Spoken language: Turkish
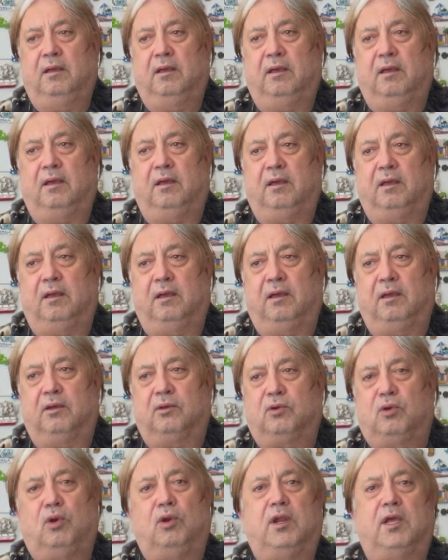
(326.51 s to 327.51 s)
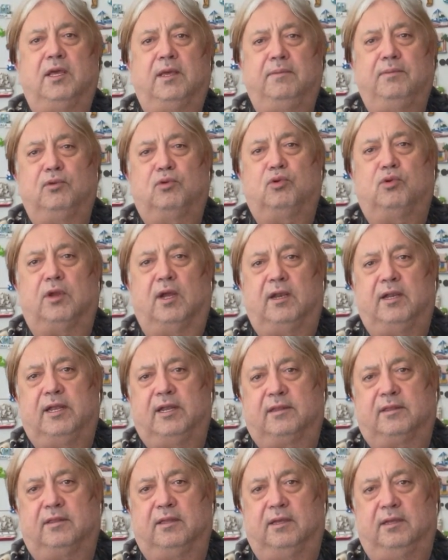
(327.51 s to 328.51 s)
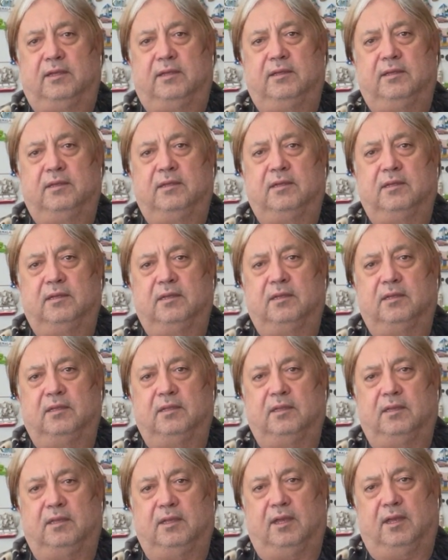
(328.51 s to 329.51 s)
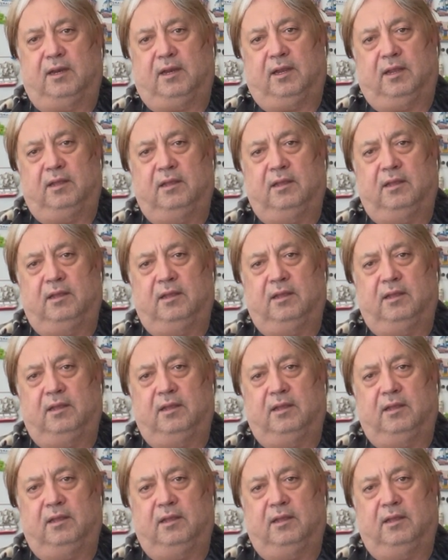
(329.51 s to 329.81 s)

e, köle gibi tutarlarsa. Yani.